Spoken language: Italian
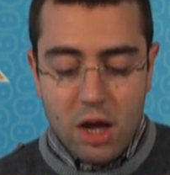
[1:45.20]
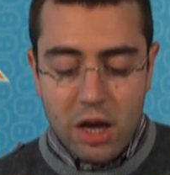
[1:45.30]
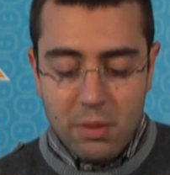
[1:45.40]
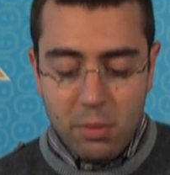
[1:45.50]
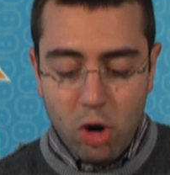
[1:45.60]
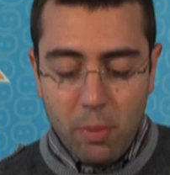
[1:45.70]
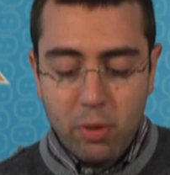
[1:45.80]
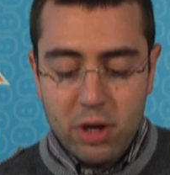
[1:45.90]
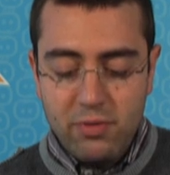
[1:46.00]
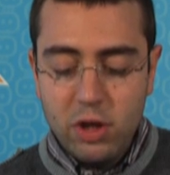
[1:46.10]
Il
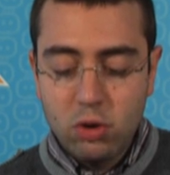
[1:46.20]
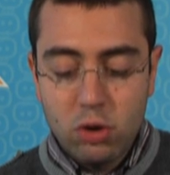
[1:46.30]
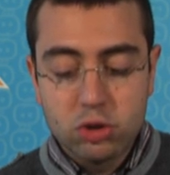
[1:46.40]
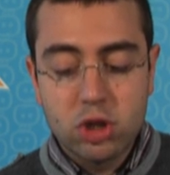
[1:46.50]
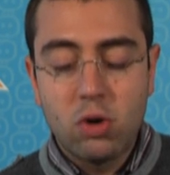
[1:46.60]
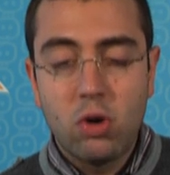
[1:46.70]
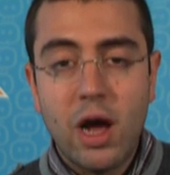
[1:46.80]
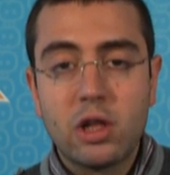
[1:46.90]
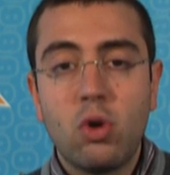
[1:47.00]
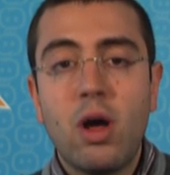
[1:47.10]
Monopoli, vittorioso
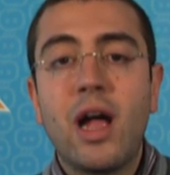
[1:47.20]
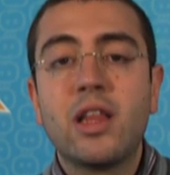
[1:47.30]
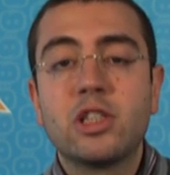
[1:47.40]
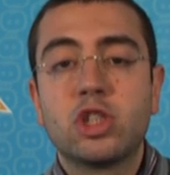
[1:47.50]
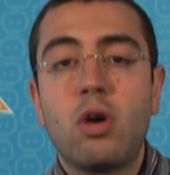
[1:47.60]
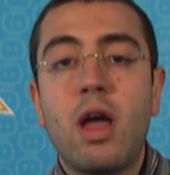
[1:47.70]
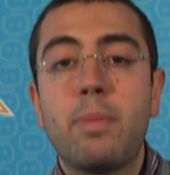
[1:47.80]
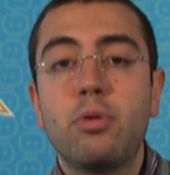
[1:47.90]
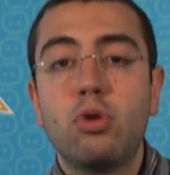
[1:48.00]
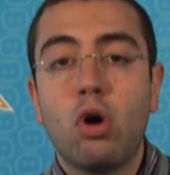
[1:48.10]
accorato, adesso è a
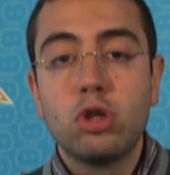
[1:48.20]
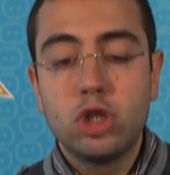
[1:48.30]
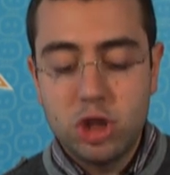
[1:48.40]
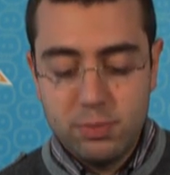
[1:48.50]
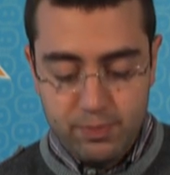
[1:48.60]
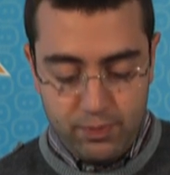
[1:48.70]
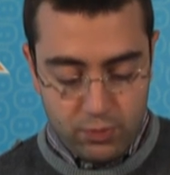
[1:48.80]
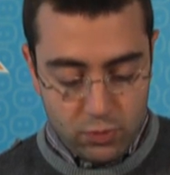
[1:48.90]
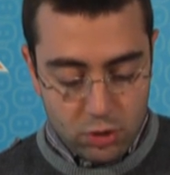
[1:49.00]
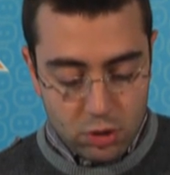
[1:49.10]
più
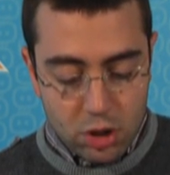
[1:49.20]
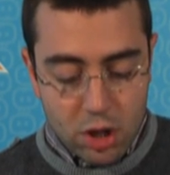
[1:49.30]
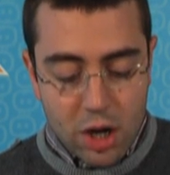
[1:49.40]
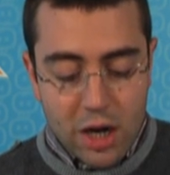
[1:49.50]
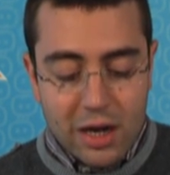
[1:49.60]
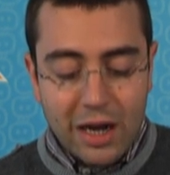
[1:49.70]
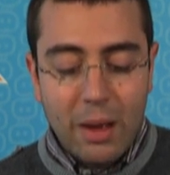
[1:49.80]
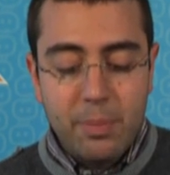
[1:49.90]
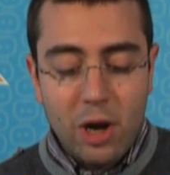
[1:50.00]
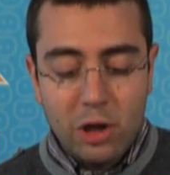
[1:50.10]
12. Nel
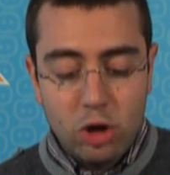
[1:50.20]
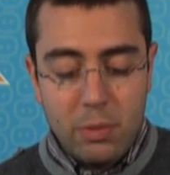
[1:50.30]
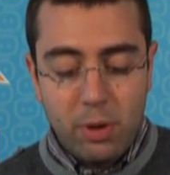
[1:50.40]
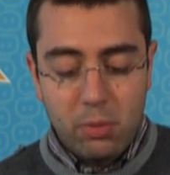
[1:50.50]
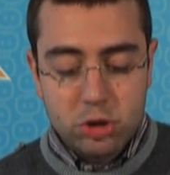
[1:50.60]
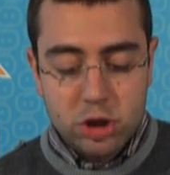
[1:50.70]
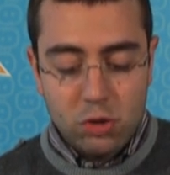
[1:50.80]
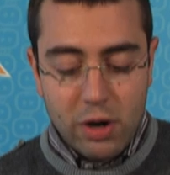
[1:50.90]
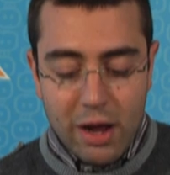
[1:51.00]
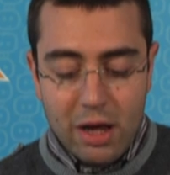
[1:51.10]
campionato di
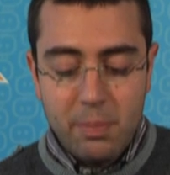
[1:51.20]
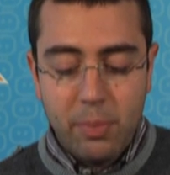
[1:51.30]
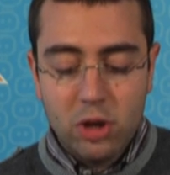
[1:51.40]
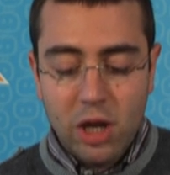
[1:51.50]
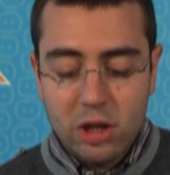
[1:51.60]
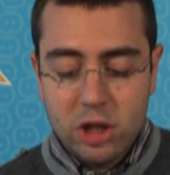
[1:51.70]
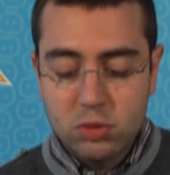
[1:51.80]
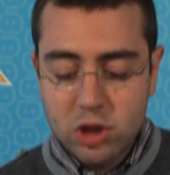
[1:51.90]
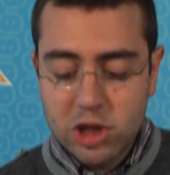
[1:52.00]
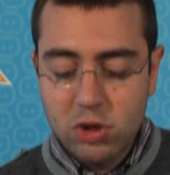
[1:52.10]
promozione, importante
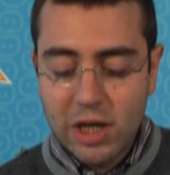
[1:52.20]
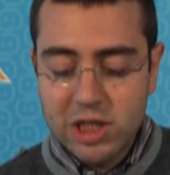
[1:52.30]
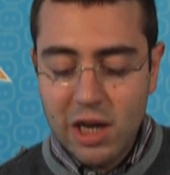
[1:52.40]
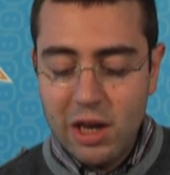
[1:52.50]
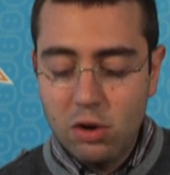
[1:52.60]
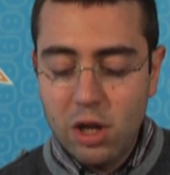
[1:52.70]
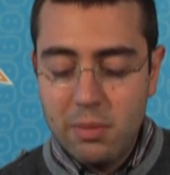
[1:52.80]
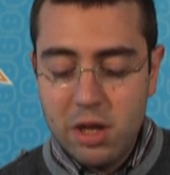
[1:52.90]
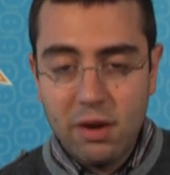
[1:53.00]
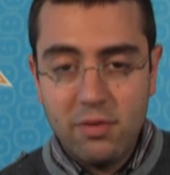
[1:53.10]
successo casalingo
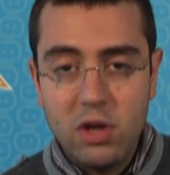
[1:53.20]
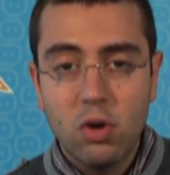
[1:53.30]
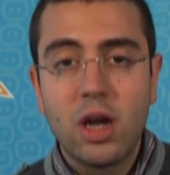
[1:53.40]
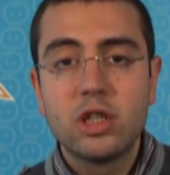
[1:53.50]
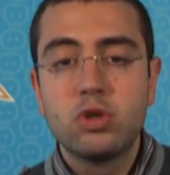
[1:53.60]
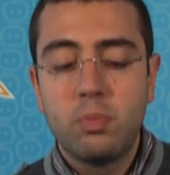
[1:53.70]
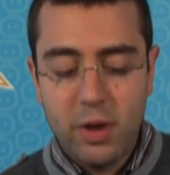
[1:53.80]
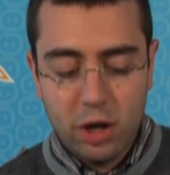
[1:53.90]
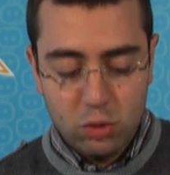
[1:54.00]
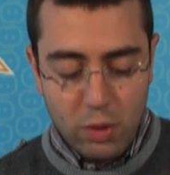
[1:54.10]
del Minervino, che
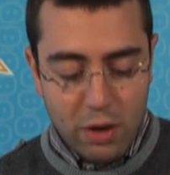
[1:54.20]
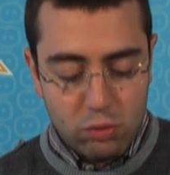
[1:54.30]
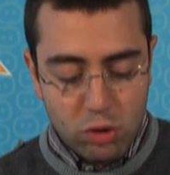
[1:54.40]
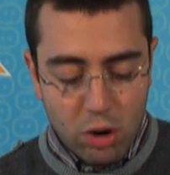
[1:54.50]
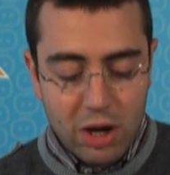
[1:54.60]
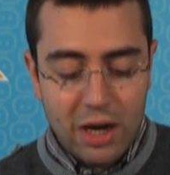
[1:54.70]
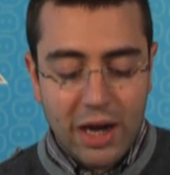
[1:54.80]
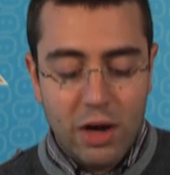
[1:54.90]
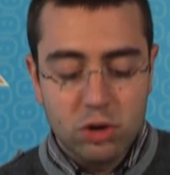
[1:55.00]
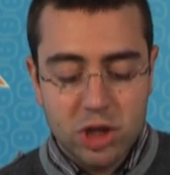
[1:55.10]
supera 2-1 il
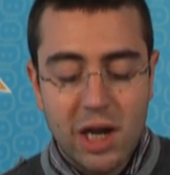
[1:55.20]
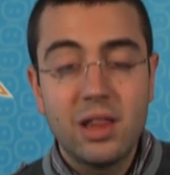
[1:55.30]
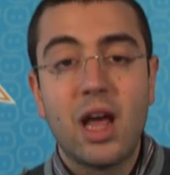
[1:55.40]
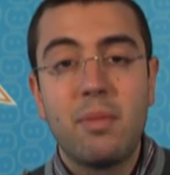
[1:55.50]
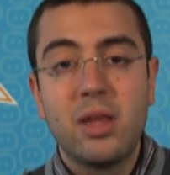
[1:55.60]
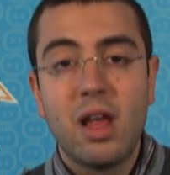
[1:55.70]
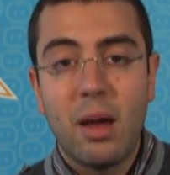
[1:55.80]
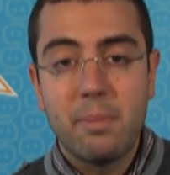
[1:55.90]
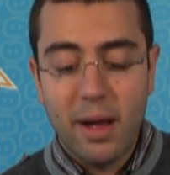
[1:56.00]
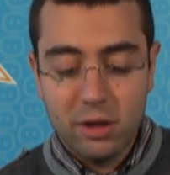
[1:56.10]
Canosa nel derby
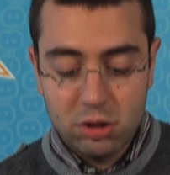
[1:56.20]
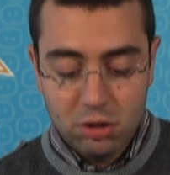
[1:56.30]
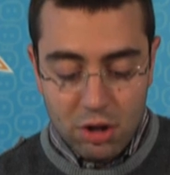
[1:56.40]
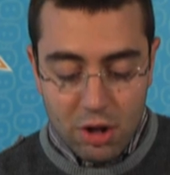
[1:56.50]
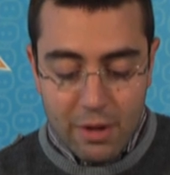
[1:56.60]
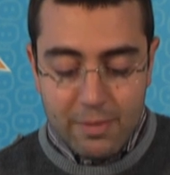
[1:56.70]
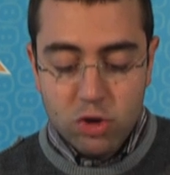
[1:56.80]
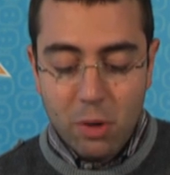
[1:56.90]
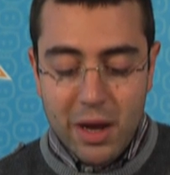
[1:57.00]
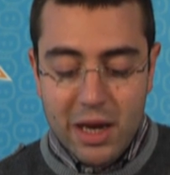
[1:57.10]
della
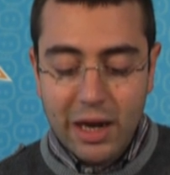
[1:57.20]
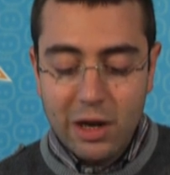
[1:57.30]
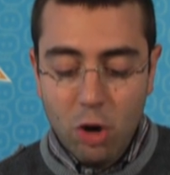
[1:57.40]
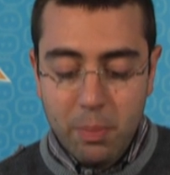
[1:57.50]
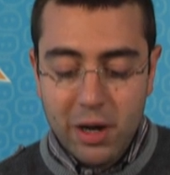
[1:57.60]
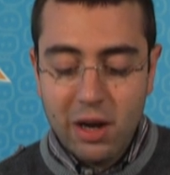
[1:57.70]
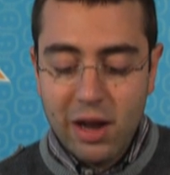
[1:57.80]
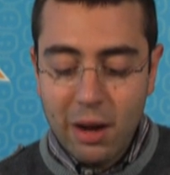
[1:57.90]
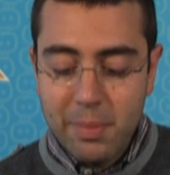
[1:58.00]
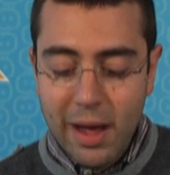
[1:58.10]
BAT. Domenica no per il
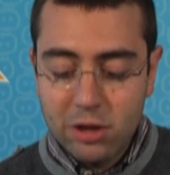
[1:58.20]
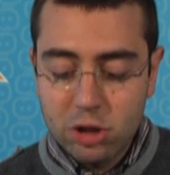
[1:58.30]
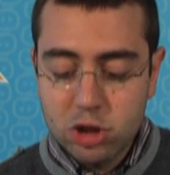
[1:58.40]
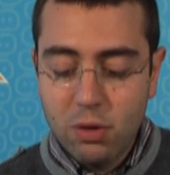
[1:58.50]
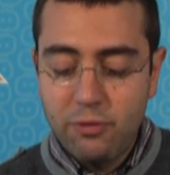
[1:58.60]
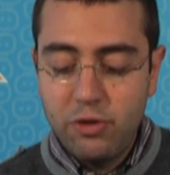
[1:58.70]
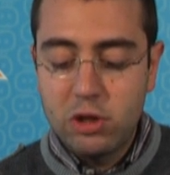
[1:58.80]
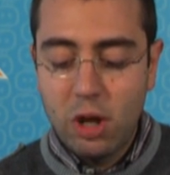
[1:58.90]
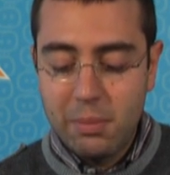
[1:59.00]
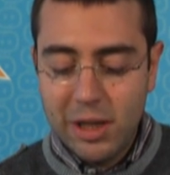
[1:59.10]
Real BAT,
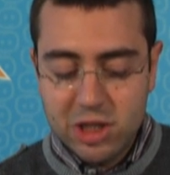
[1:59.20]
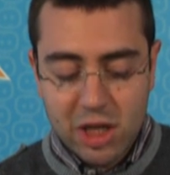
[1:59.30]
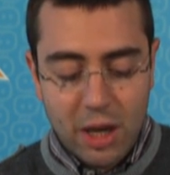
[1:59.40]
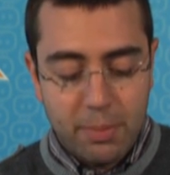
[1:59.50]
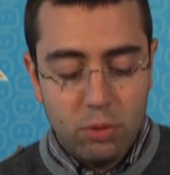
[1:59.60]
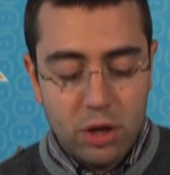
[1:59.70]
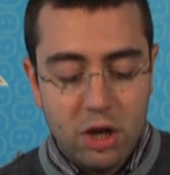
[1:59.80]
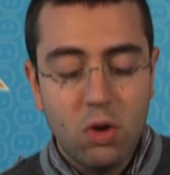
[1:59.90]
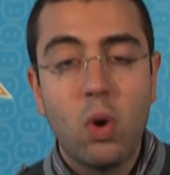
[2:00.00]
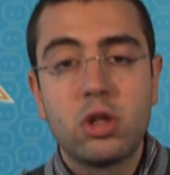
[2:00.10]
sconfitto al Manzi
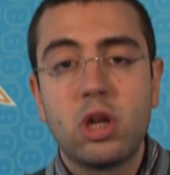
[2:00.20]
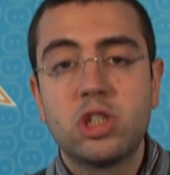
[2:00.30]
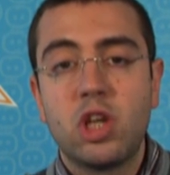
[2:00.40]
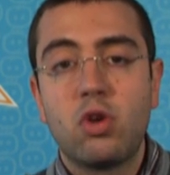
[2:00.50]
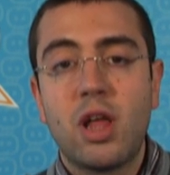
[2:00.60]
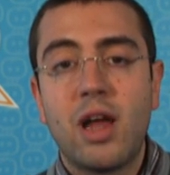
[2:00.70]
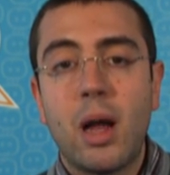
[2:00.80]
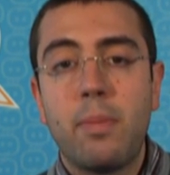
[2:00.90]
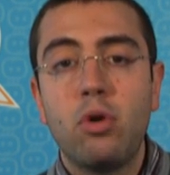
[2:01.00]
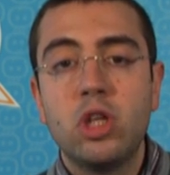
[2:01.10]
Chiapulin 4-0 dalla
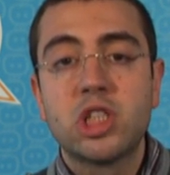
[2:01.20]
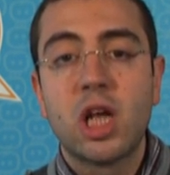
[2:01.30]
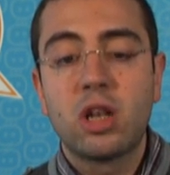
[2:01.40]
capolista